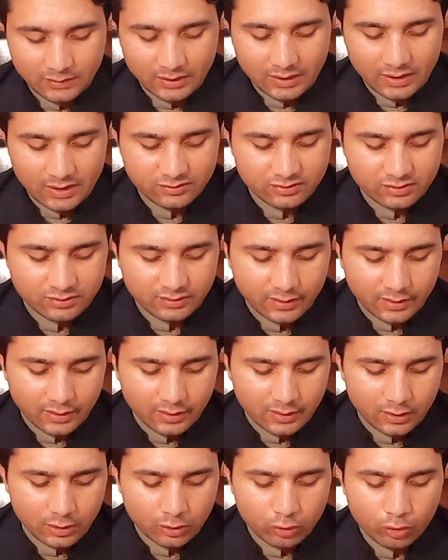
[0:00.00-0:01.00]
इसी
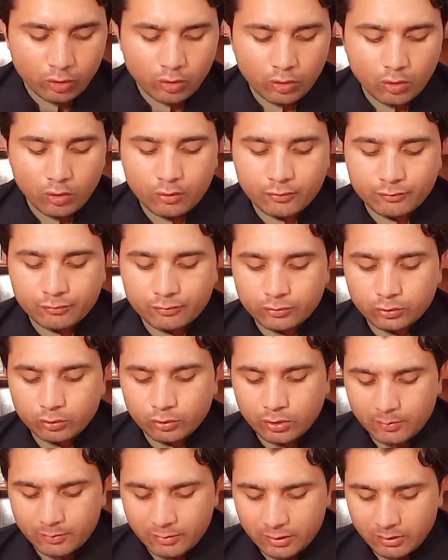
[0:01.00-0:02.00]
तरह रोल ऑफ
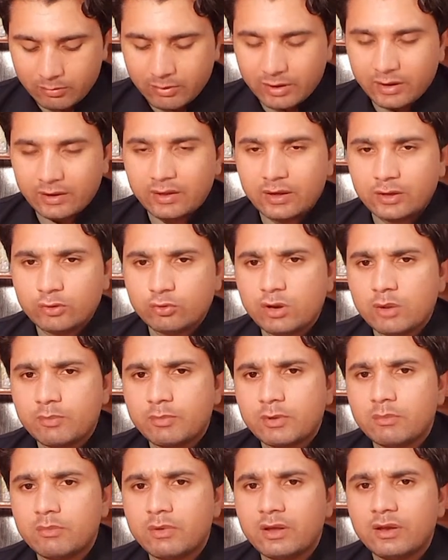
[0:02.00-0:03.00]
यूरोपियन मीडिया
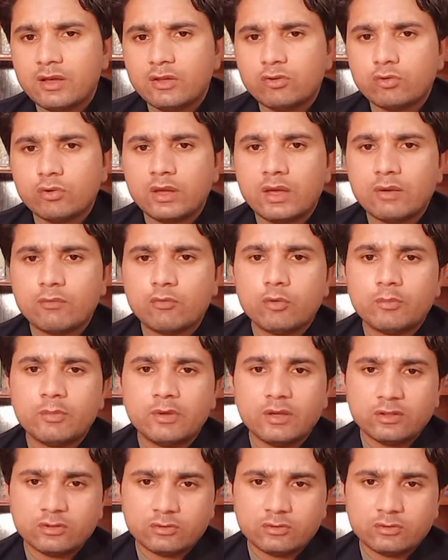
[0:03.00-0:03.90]
यूरोपियन मीडिया जो है वो भी